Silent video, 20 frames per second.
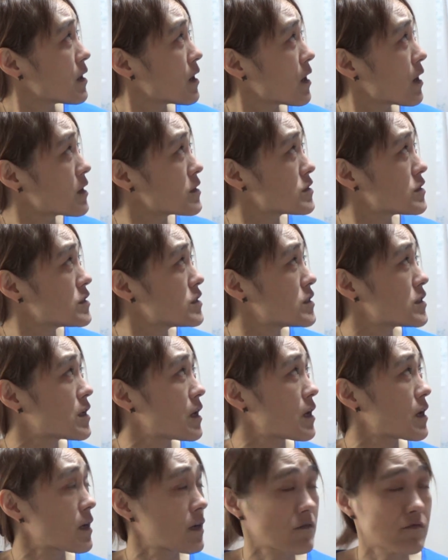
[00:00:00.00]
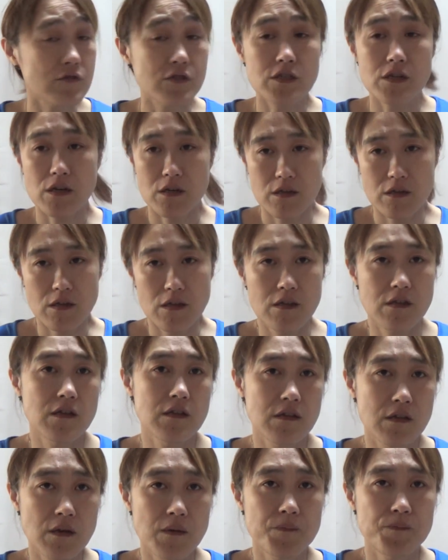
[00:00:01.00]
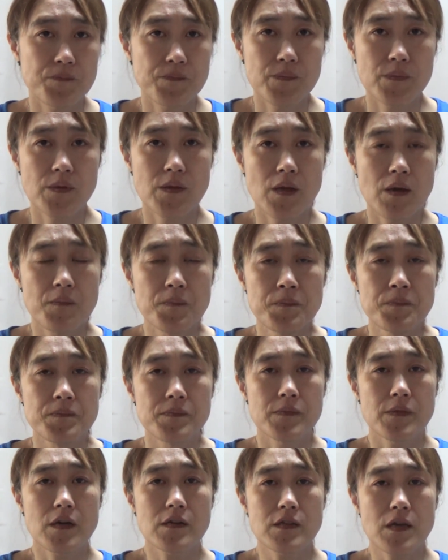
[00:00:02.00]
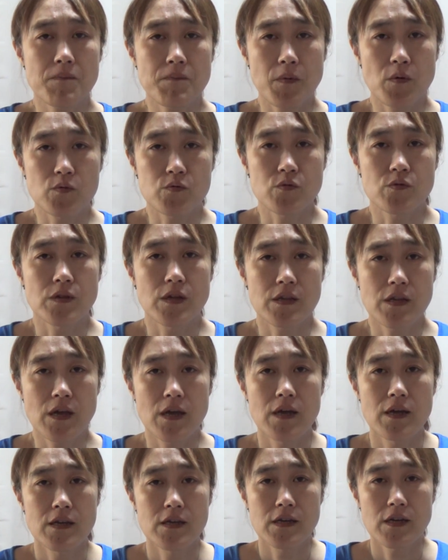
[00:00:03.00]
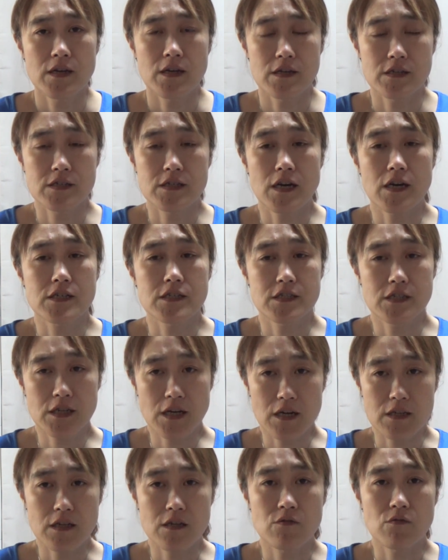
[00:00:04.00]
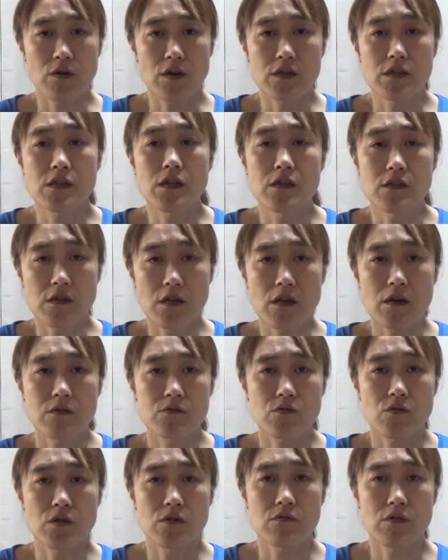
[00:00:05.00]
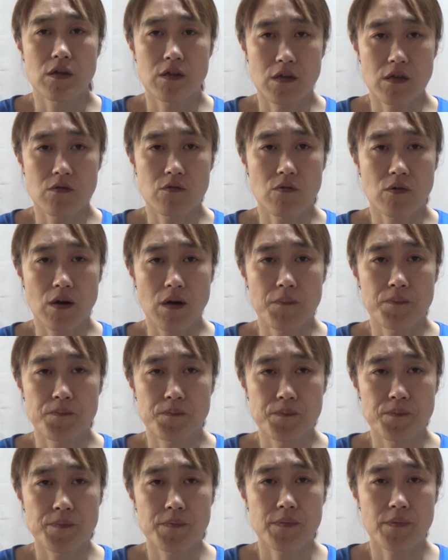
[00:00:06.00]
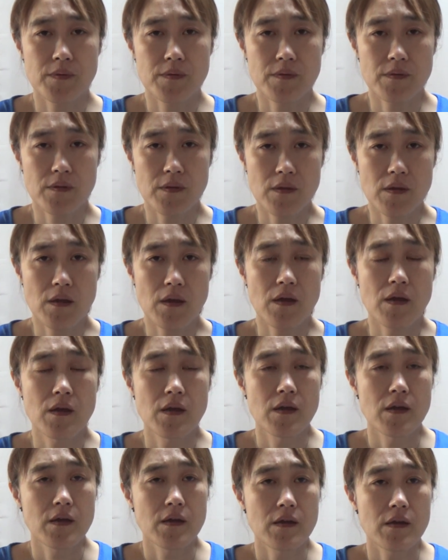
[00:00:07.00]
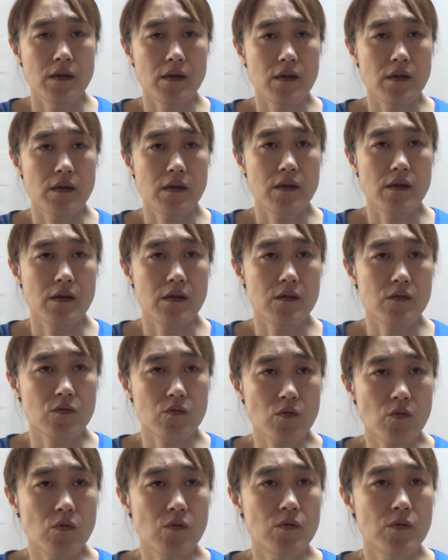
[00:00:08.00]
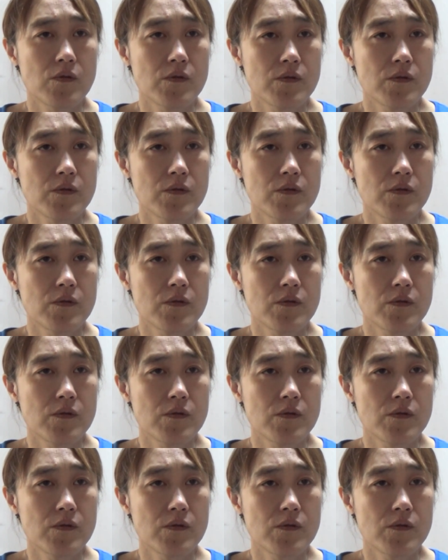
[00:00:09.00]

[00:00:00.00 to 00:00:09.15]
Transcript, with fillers: 8時間から9時間寝んねんね。んで、大体やっぱ大人で、7、8時間寝るのがいいねって、それぐらい寝るのが。で、えー、っと、